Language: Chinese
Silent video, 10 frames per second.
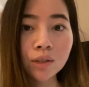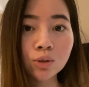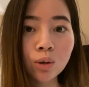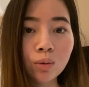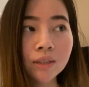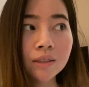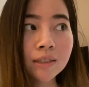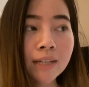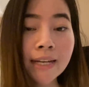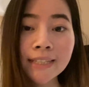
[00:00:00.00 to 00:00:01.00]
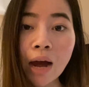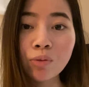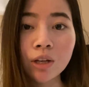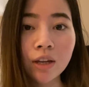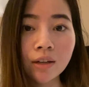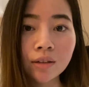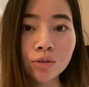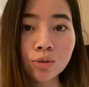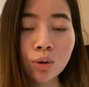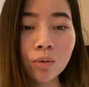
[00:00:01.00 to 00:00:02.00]
点钟，一次是在下午的两
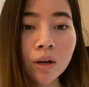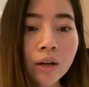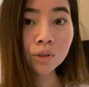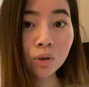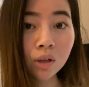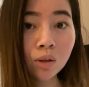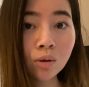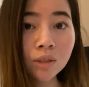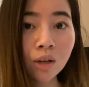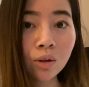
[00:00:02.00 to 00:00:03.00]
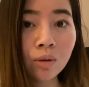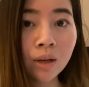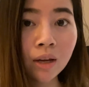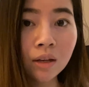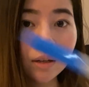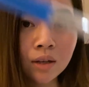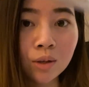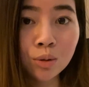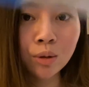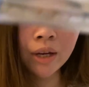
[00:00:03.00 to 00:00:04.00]
点钟。酒店通常都会给你一
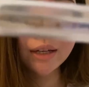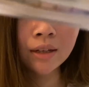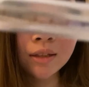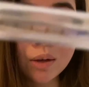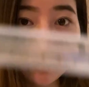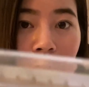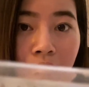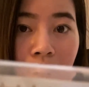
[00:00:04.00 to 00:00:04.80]
个水银的体温